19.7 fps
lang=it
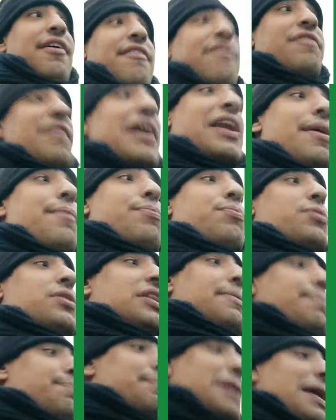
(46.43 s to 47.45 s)
fare punti
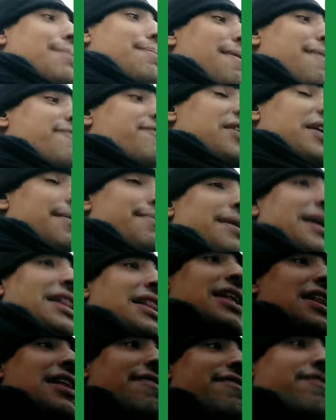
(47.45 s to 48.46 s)
a Parma è
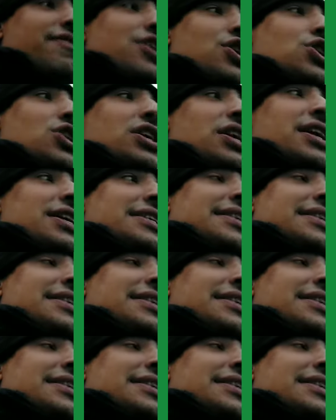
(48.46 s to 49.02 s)
veramente difficile.